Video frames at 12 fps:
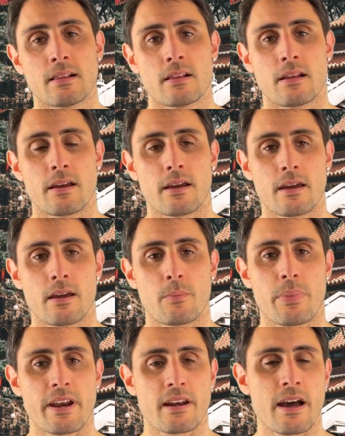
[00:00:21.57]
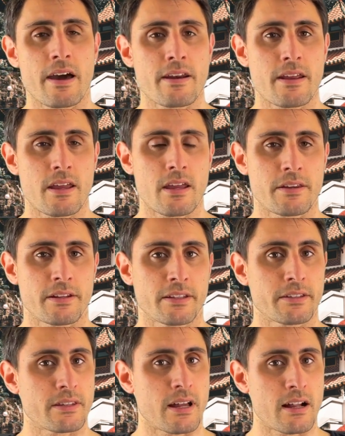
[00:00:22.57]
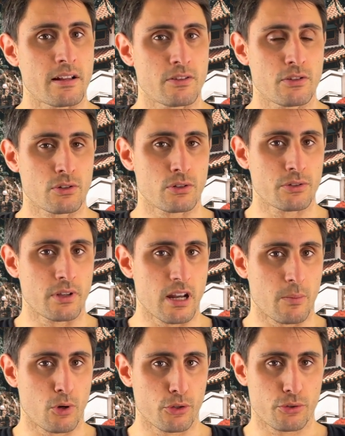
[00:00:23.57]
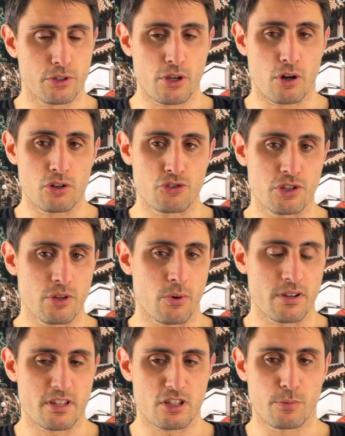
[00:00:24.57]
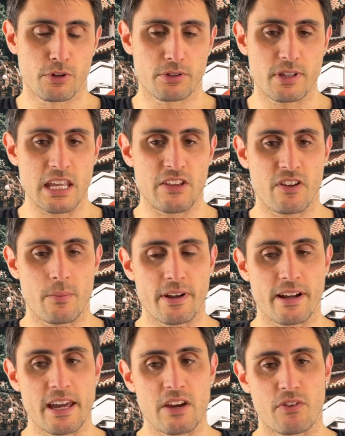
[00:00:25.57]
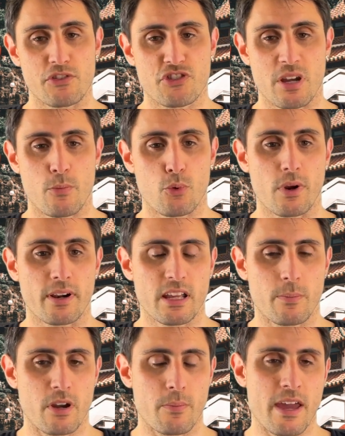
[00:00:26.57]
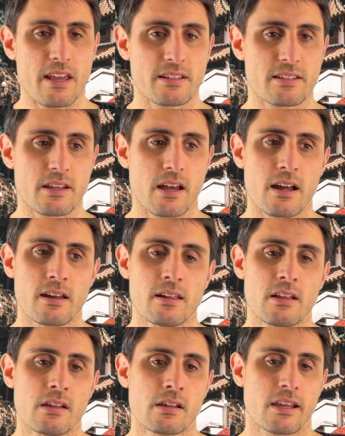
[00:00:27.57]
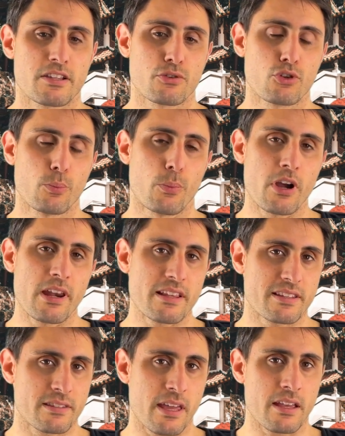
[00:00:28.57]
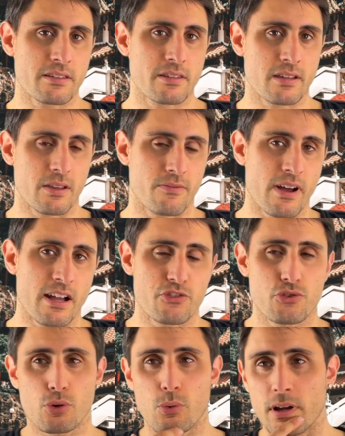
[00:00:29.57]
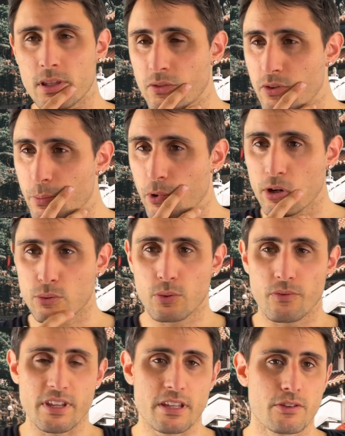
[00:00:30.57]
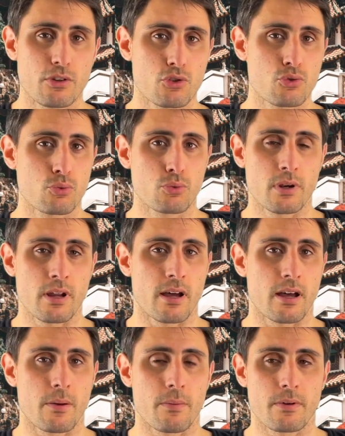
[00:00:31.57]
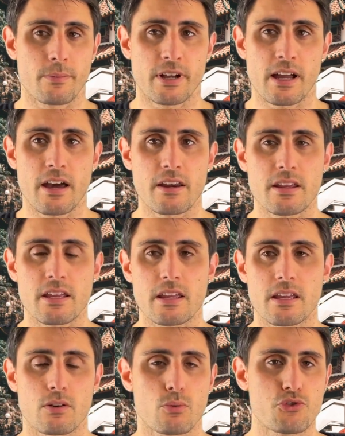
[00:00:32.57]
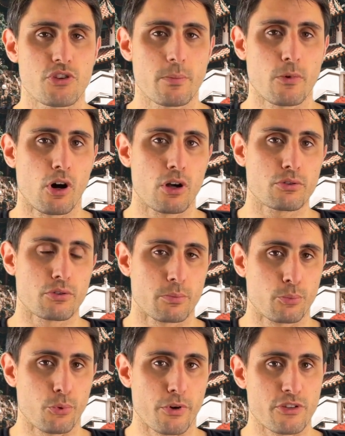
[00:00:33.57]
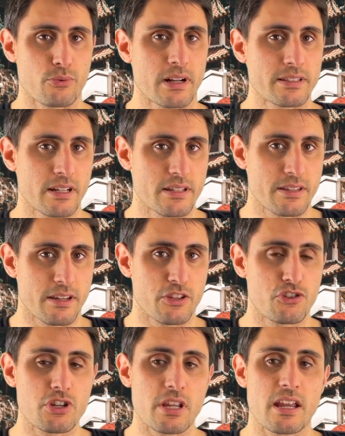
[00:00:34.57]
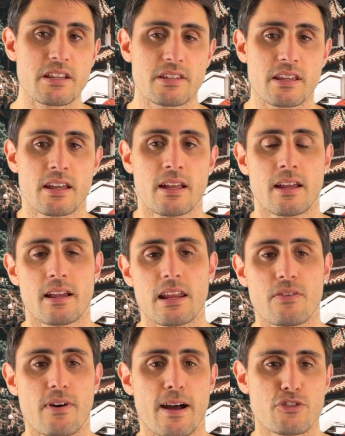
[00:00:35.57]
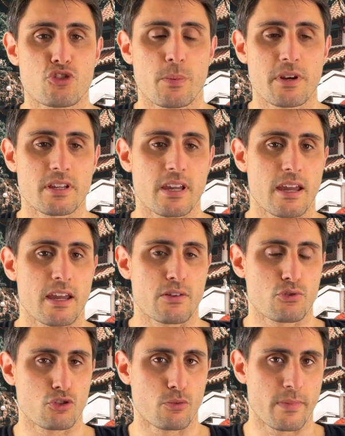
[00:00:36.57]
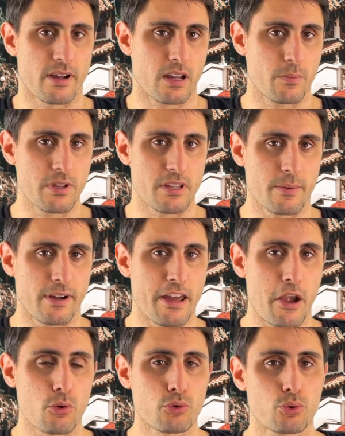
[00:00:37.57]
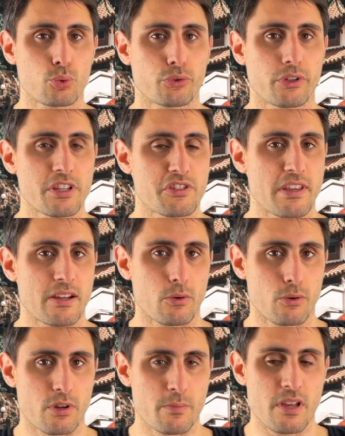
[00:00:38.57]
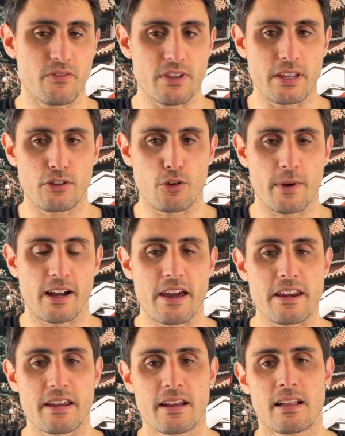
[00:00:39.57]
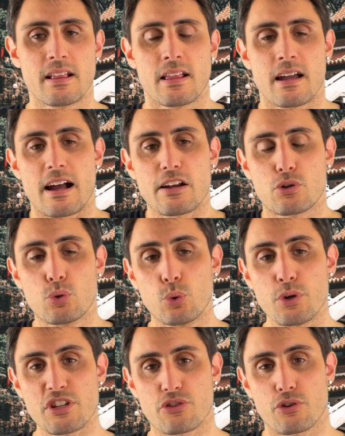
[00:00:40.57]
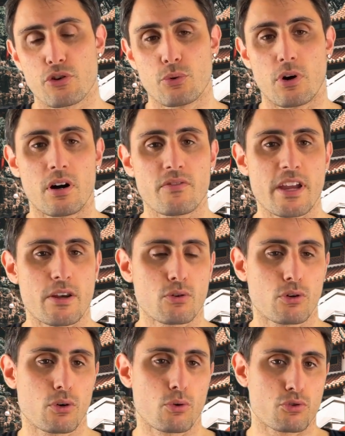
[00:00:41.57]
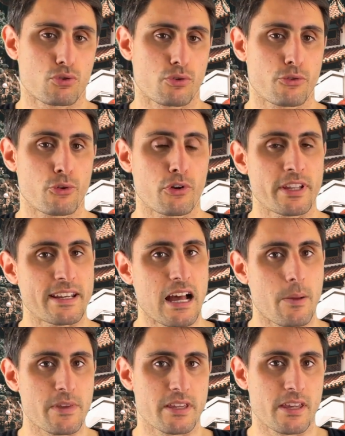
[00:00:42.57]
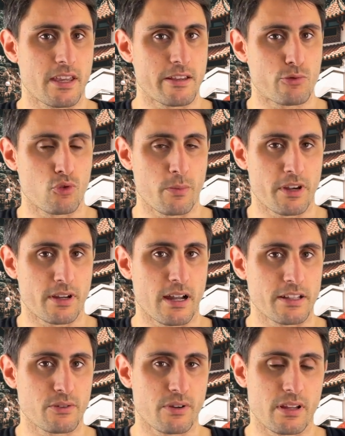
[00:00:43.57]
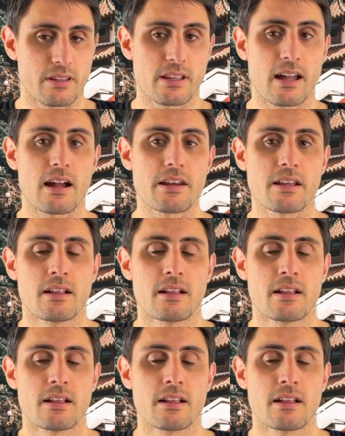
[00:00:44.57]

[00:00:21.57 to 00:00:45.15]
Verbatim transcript: eh, parlare nel dettaglio della moto di oggi, di questa sportiva, magari facciamo qualche premessa che sono poi le stesse che faccio quando vi porto video sulla magari QG Motor oppure su altre aziende cinesi, le faccio perché insomma capite magari non tutti seguono i miei video, magari alcuni sono nuovi e non conoscono le dinamiche sui mercati orientali.